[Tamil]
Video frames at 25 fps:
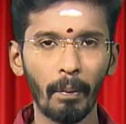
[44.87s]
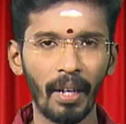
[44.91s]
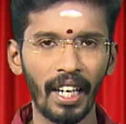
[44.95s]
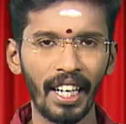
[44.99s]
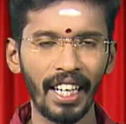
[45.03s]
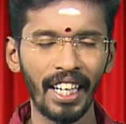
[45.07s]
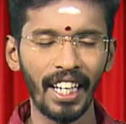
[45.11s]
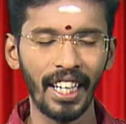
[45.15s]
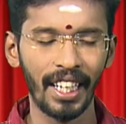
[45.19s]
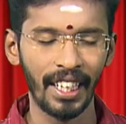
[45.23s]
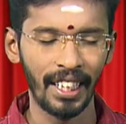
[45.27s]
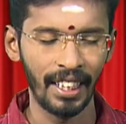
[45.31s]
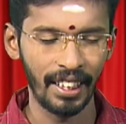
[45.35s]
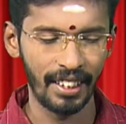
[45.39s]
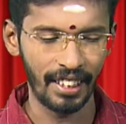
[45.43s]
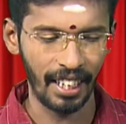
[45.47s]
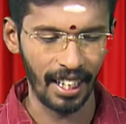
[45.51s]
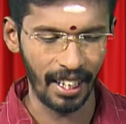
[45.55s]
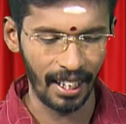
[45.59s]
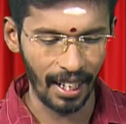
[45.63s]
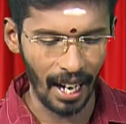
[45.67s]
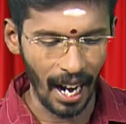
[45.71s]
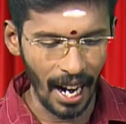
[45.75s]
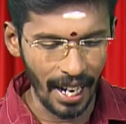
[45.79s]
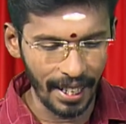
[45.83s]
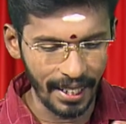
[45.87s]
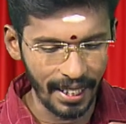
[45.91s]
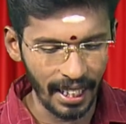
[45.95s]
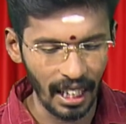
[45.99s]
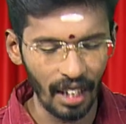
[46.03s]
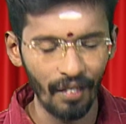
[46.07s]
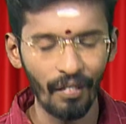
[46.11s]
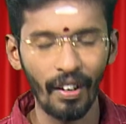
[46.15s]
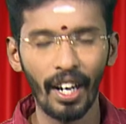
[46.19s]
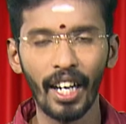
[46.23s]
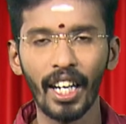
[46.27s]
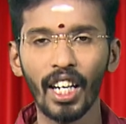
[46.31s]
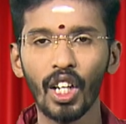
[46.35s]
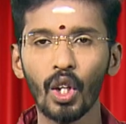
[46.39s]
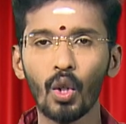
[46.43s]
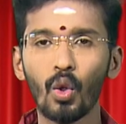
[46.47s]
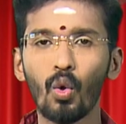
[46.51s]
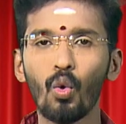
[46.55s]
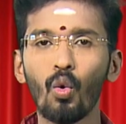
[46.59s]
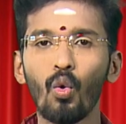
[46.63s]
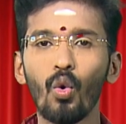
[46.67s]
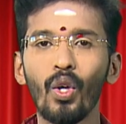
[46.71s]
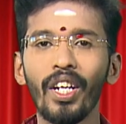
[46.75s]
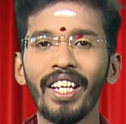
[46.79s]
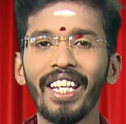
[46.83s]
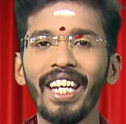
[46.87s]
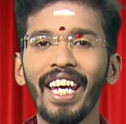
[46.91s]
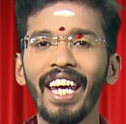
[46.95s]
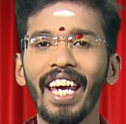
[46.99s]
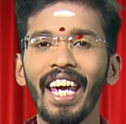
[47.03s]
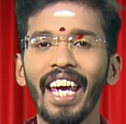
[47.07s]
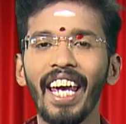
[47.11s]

மன்னன் தன் நாட்டில் வாழக்கூடிய